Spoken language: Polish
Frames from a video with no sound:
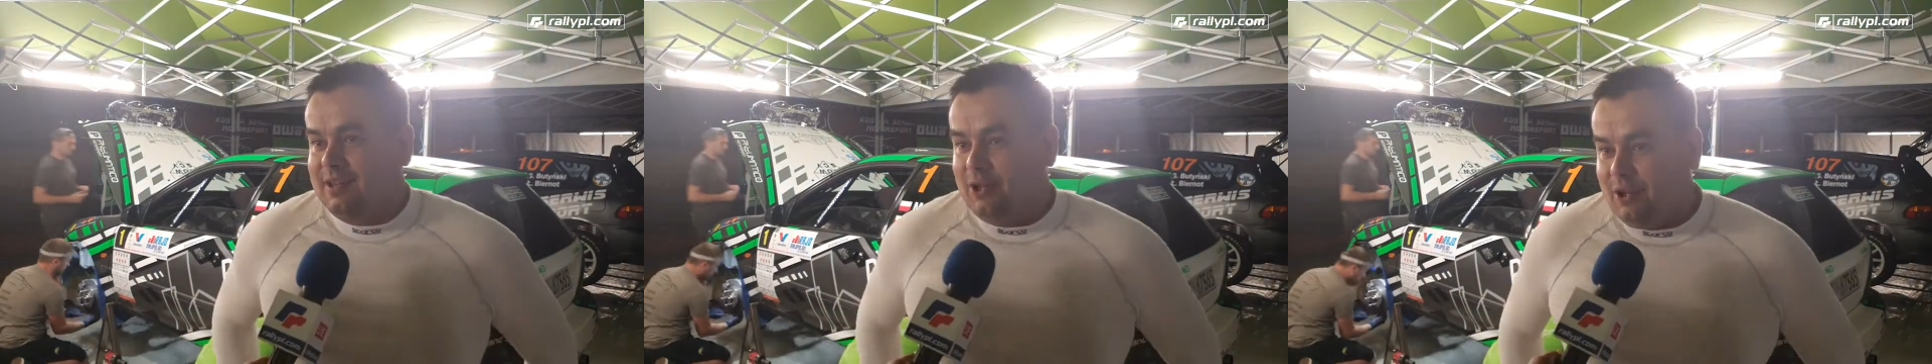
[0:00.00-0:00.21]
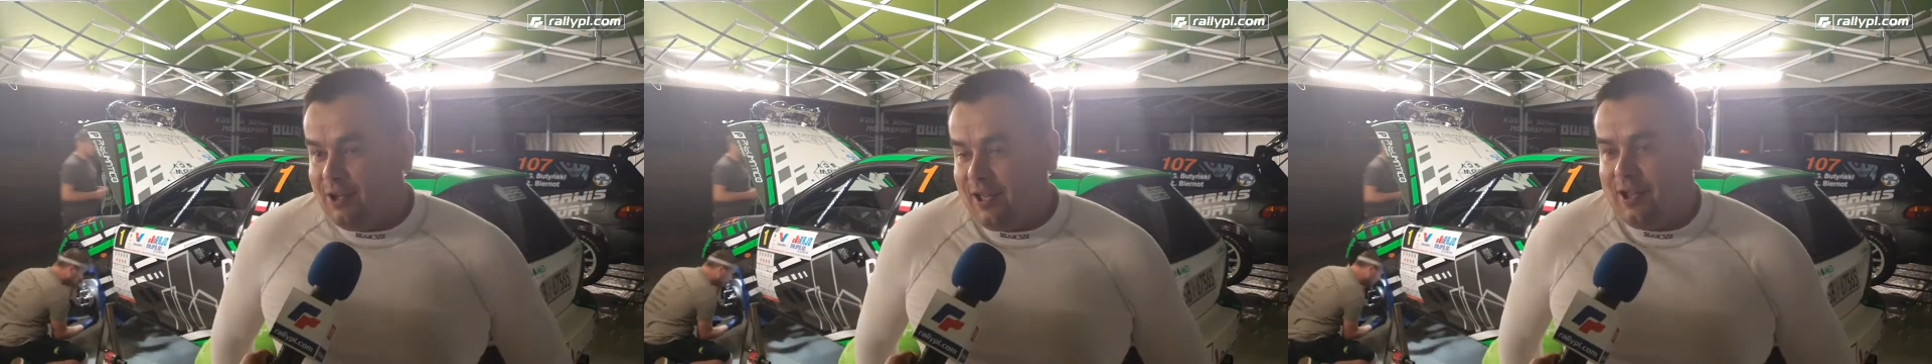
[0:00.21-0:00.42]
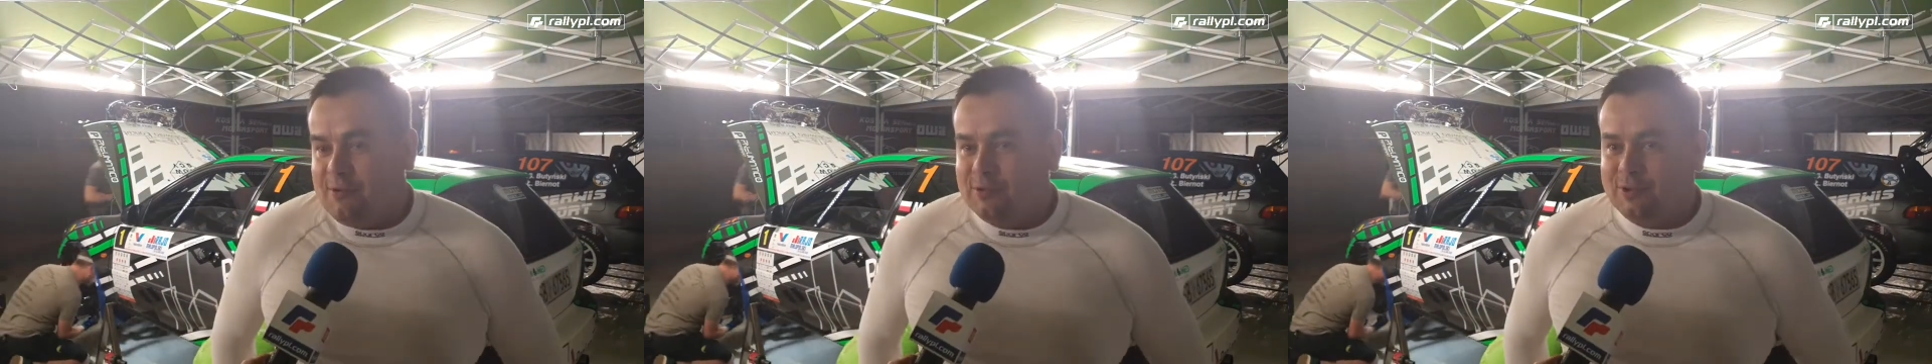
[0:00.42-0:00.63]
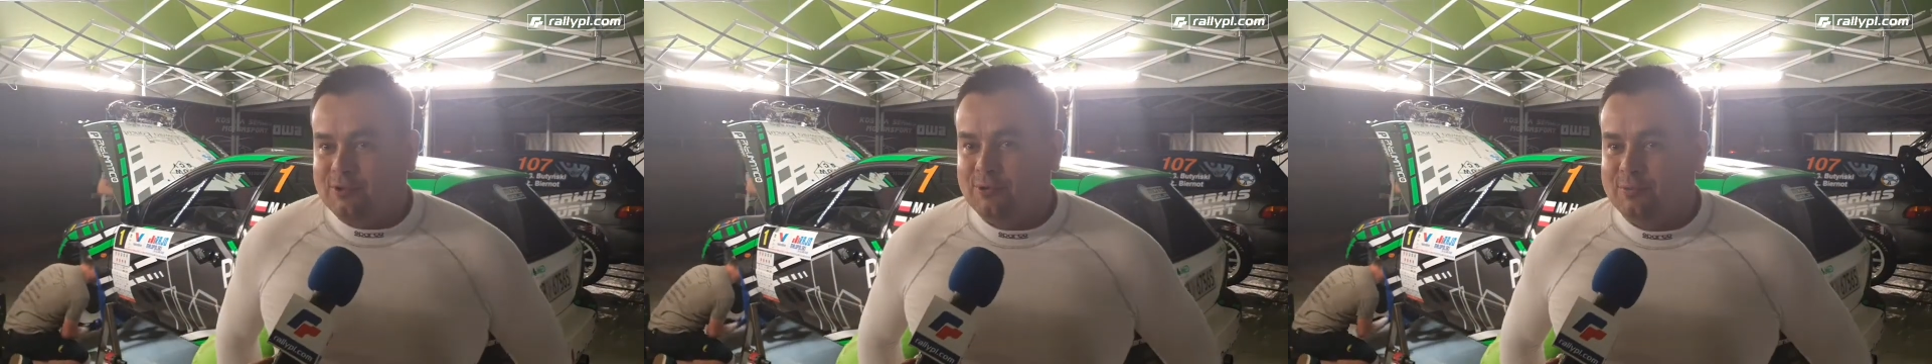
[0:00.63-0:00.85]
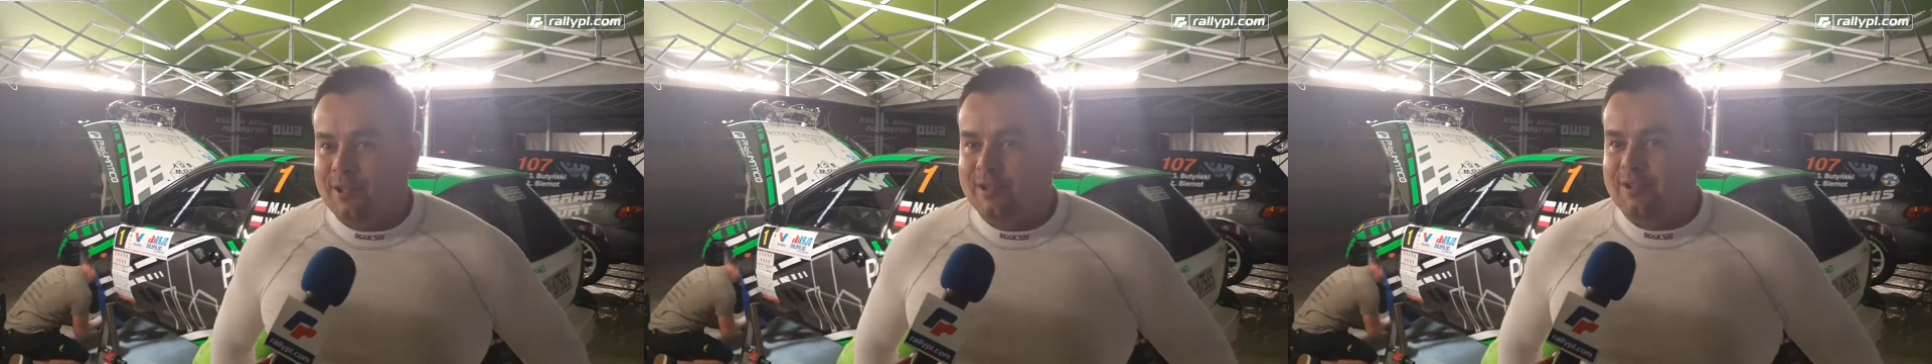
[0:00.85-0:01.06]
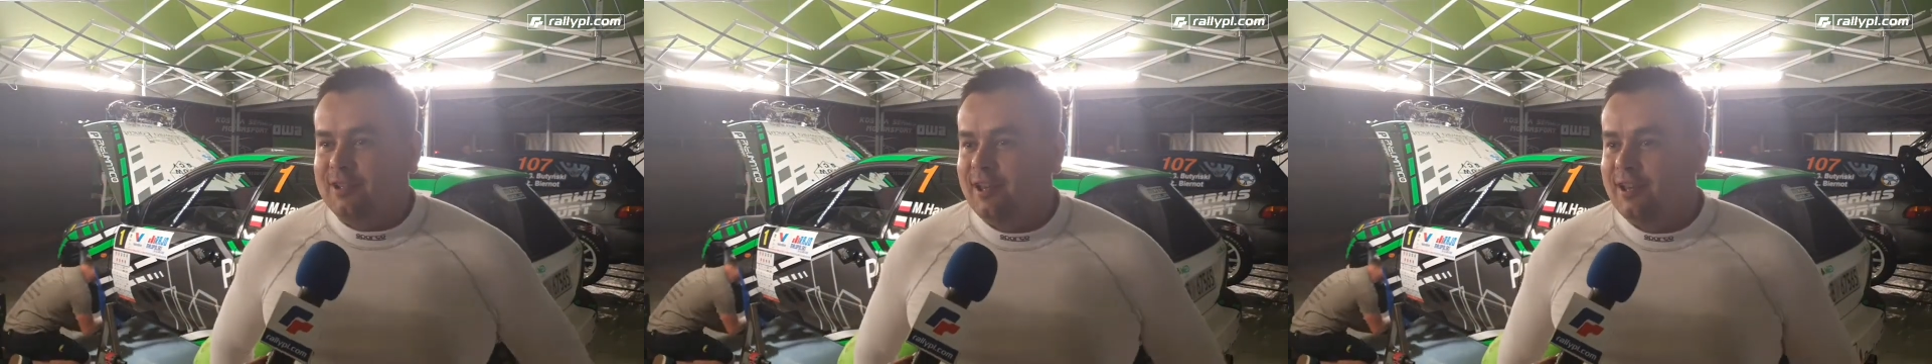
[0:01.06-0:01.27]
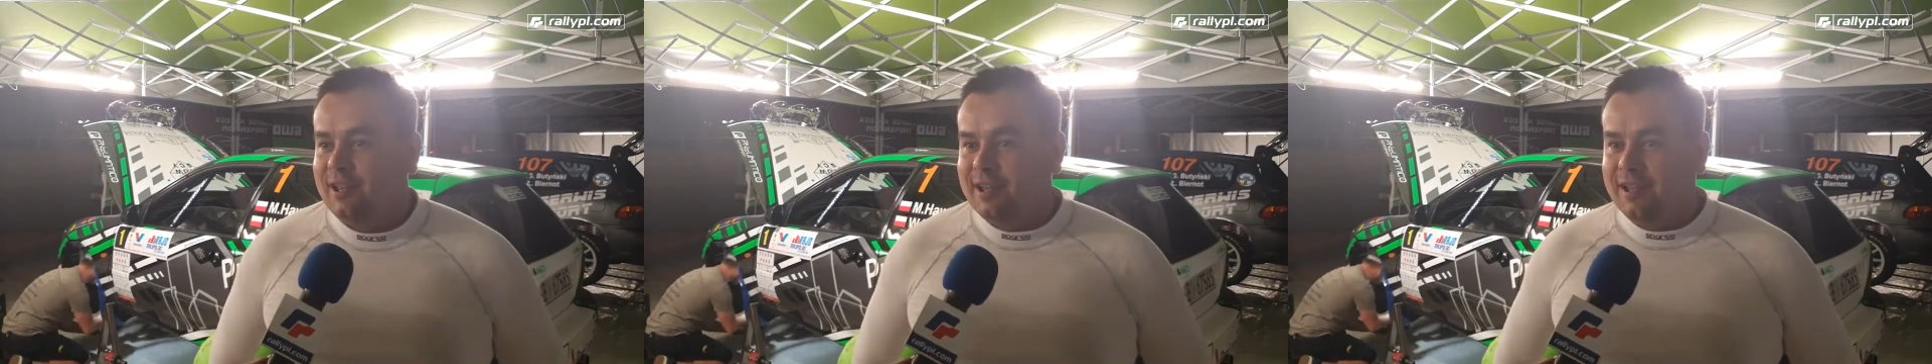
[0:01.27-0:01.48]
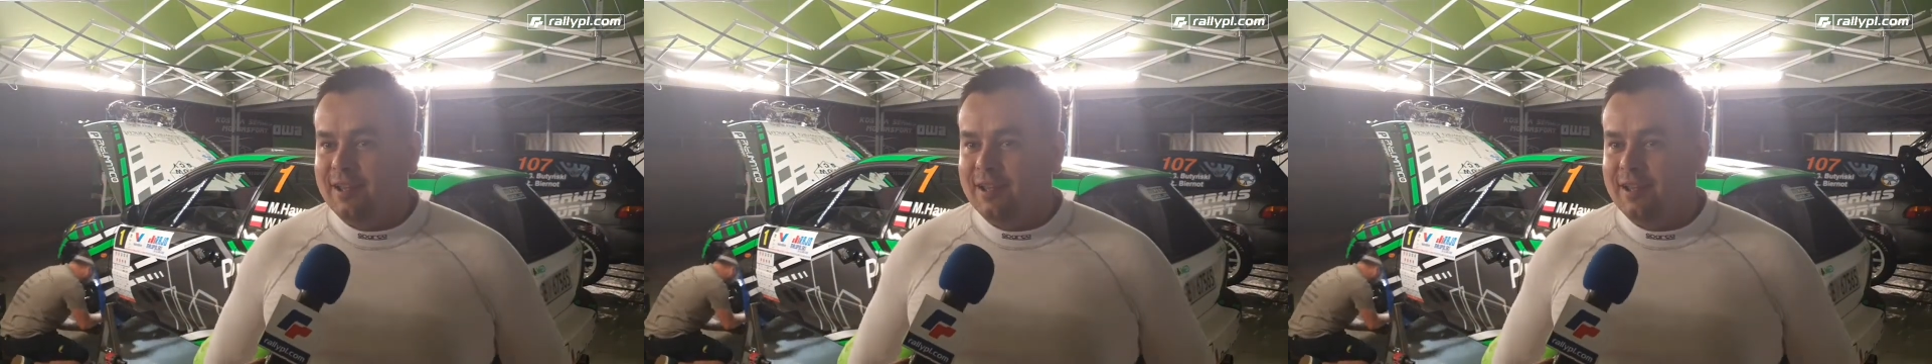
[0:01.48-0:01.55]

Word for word: No, jechało się super dzisiaj.